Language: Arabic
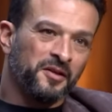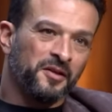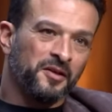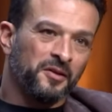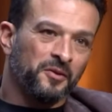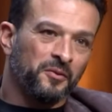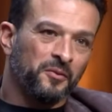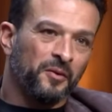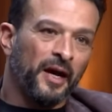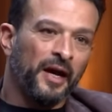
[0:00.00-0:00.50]

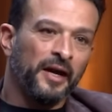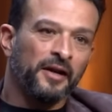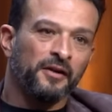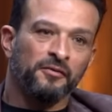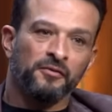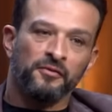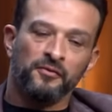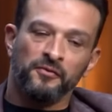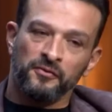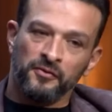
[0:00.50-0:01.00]

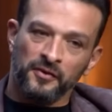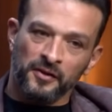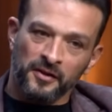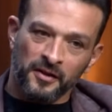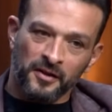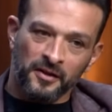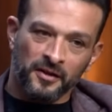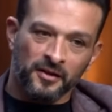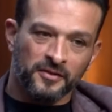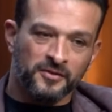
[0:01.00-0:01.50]
وعارف
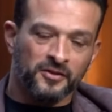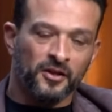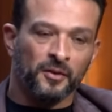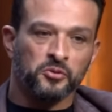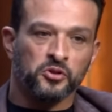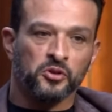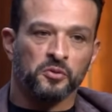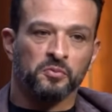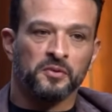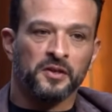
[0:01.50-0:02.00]

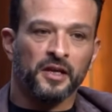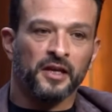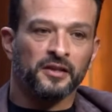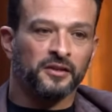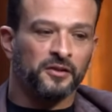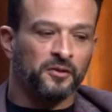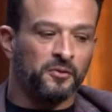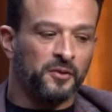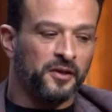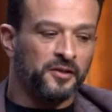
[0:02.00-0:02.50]
السبجكت بتاعتك
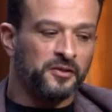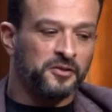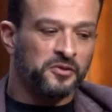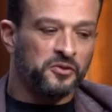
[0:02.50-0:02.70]
كويس